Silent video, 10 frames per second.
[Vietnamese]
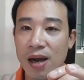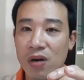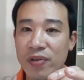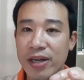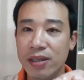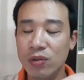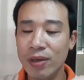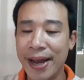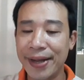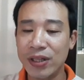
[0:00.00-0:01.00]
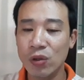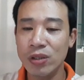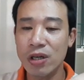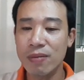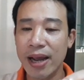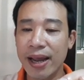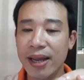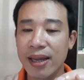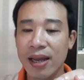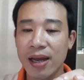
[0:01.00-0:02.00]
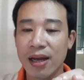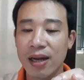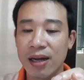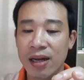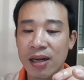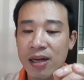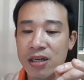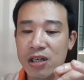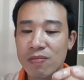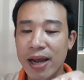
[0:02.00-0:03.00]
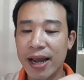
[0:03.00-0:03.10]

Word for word: À, về hướng xuất hành tốt trong ngày, à, trong